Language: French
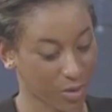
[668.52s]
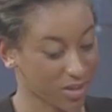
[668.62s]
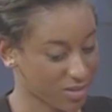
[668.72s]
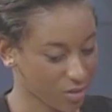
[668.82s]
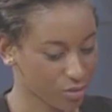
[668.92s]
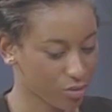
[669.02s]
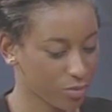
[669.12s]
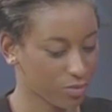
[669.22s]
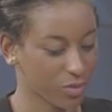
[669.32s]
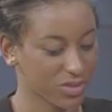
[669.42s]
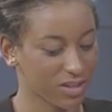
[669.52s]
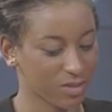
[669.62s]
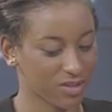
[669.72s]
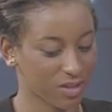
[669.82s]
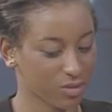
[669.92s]
président du groupe conseil
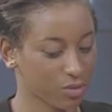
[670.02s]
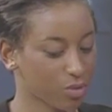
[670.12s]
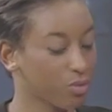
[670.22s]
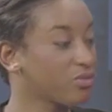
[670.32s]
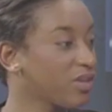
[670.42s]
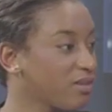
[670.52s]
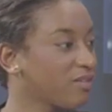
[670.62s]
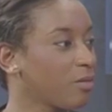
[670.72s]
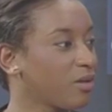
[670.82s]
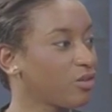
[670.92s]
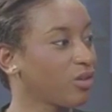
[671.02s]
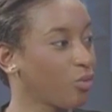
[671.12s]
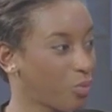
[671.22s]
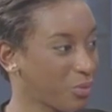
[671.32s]
d'administration de Kofi Ndebate Group.